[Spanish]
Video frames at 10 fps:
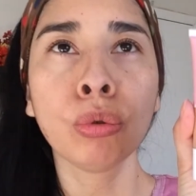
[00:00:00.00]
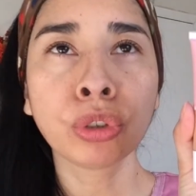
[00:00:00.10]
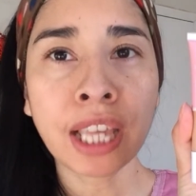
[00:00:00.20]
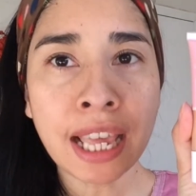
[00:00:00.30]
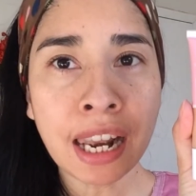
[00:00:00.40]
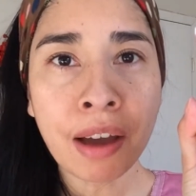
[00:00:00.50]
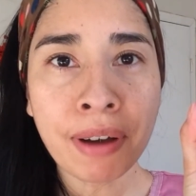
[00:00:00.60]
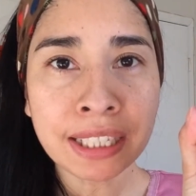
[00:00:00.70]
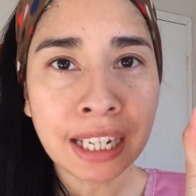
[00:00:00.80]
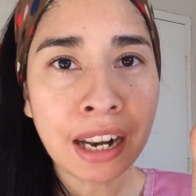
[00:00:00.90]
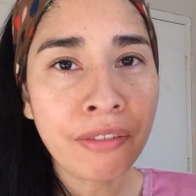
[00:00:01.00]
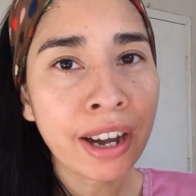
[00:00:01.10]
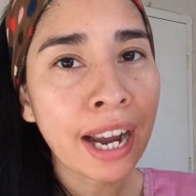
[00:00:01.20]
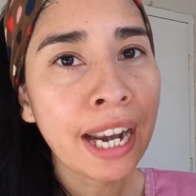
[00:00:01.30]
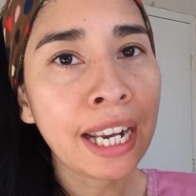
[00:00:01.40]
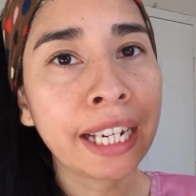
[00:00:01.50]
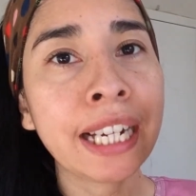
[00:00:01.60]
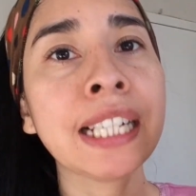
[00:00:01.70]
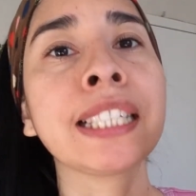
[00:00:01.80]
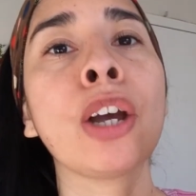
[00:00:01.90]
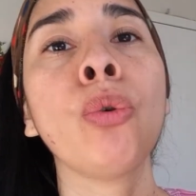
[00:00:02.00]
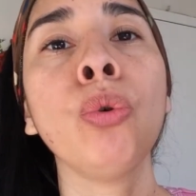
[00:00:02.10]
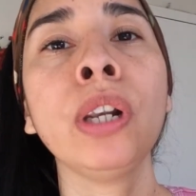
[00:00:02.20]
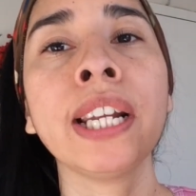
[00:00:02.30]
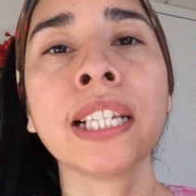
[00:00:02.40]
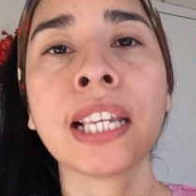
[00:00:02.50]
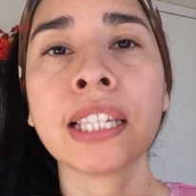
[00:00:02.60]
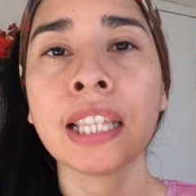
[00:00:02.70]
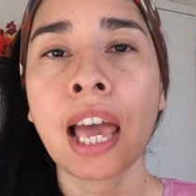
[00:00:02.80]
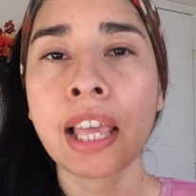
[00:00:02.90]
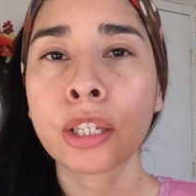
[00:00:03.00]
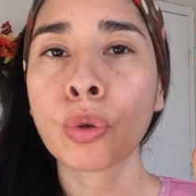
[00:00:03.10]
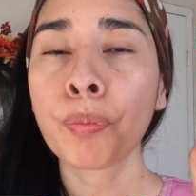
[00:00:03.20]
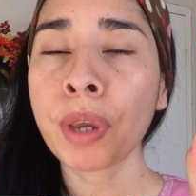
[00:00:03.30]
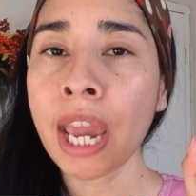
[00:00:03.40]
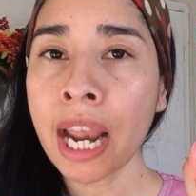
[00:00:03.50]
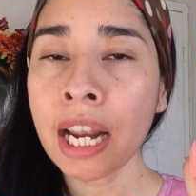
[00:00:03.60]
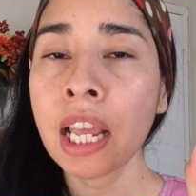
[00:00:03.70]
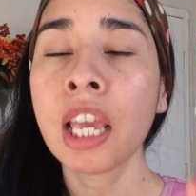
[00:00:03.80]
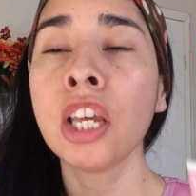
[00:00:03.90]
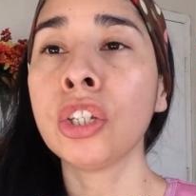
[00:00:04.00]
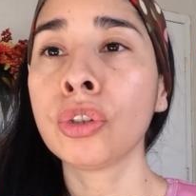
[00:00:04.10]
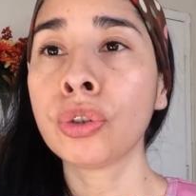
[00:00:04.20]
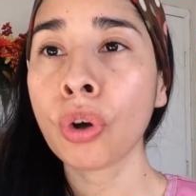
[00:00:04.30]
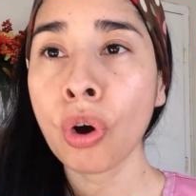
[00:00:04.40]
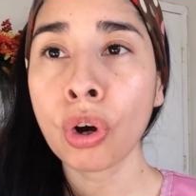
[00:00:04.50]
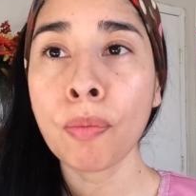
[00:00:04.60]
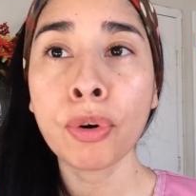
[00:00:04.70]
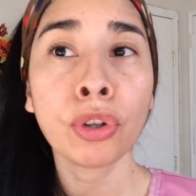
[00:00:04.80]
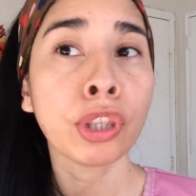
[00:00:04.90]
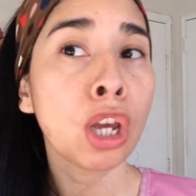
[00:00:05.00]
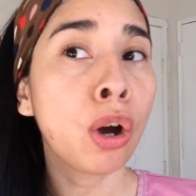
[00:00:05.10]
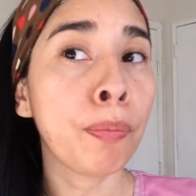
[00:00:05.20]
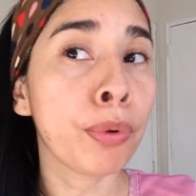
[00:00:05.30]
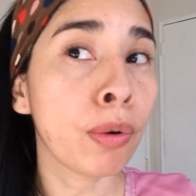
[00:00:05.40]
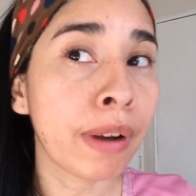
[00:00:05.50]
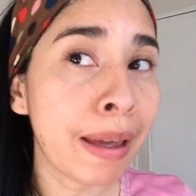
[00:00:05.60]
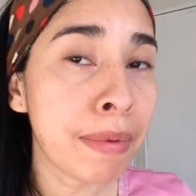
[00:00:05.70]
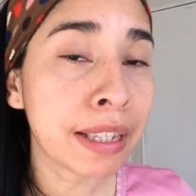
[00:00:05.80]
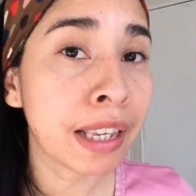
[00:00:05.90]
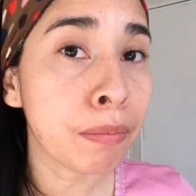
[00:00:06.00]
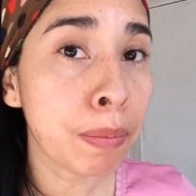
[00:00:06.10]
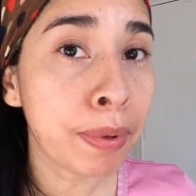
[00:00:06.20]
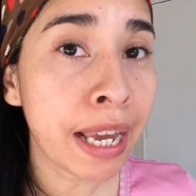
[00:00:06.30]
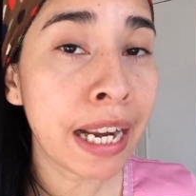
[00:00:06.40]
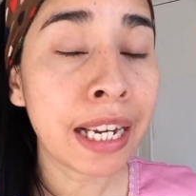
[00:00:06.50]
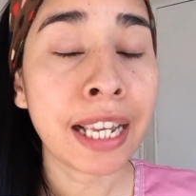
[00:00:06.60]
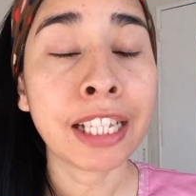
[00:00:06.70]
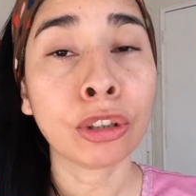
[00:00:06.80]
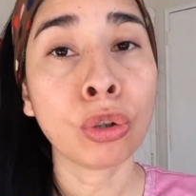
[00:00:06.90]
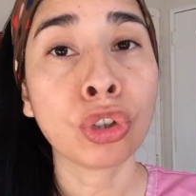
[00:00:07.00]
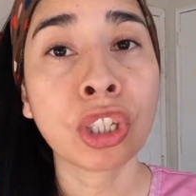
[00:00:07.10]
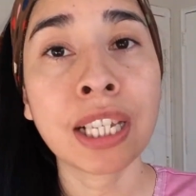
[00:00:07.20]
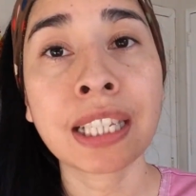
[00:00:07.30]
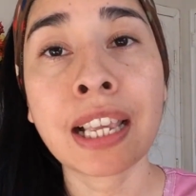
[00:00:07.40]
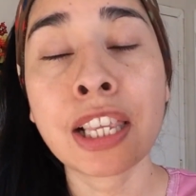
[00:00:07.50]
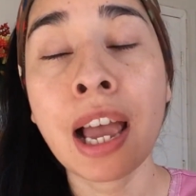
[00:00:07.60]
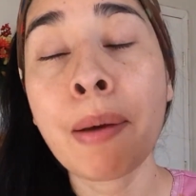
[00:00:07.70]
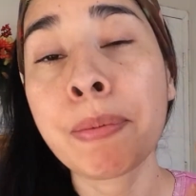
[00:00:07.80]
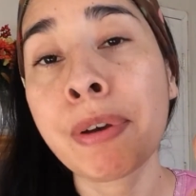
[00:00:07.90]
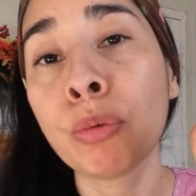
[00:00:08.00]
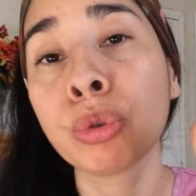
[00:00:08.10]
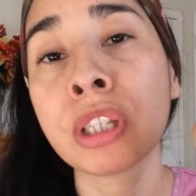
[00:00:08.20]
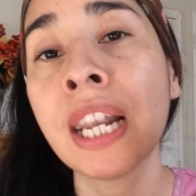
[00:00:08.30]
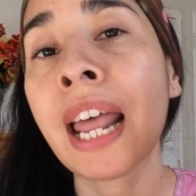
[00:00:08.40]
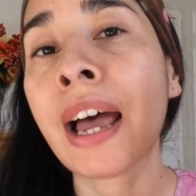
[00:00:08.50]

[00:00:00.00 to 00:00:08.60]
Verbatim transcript: Ustedes las bases las van a elegir según las necesidades de su piel. Yo como no tengo problemas en mi piel, entonces a mí me gustan